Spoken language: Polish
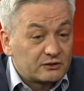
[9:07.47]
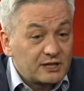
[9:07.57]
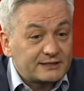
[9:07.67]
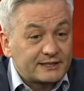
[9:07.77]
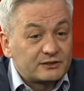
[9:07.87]

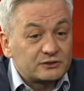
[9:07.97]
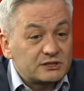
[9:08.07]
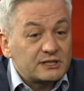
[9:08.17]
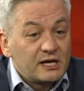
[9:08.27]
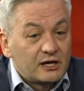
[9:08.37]
Dlatego,
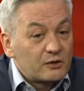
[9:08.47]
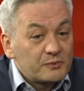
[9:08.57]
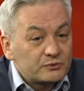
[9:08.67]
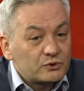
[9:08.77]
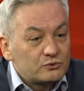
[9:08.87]
że
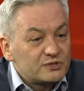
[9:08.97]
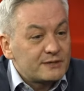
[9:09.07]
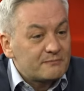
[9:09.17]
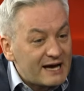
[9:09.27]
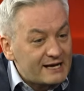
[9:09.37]
robią to
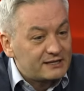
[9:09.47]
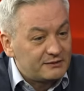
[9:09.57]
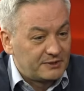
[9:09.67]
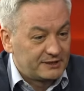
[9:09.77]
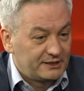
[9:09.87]
ludzie
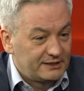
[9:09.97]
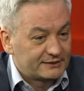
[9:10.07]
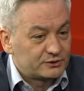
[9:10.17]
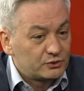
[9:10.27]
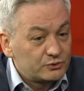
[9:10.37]
mali, pani
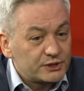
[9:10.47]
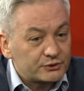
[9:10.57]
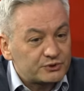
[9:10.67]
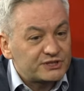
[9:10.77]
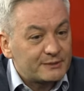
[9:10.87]
redaktor, ludzie,
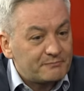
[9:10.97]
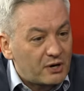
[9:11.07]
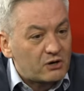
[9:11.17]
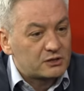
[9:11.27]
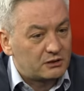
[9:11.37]
którzy się
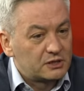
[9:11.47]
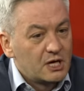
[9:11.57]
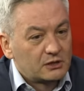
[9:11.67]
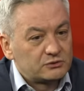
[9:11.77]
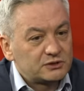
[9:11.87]
boją,
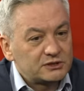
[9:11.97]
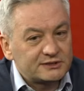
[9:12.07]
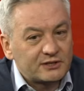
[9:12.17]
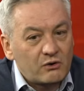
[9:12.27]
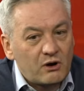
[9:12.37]
którzy
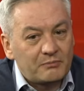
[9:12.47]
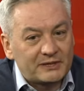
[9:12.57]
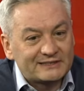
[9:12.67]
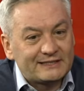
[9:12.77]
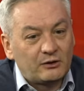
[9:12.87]
są
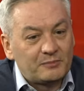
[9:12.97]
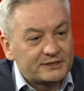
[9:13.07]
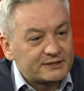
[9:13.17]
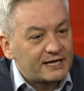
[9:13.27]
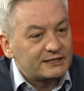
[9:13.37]

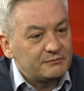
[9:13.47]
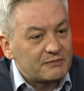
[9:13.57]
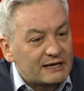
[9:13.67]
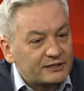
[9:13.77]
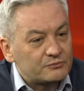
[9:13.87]
opętani
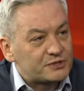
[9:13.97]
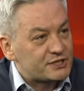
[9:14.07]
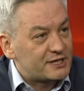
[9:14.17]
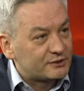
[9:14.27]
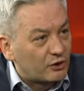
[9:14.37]
manią
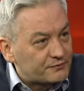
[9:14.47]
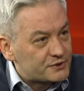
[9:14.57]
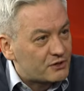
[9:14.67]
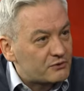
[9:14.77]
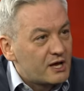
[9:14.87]
prześladowania,
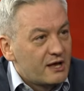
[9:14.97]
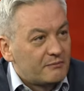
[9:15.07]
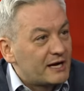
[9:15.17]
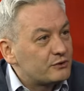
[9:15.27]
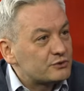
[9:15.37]
wychowawczo
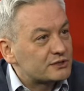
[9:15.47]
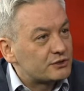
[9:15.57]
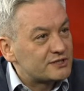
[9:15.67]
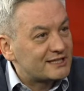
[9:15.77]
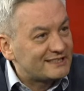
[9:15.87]
manią, że
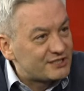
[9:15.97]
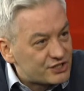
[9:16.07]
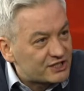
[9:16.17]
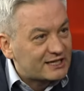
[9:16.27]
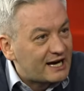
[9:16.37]
ktoś na nich
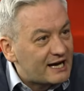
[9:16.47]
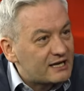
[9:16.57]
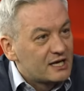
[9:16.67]
czyha,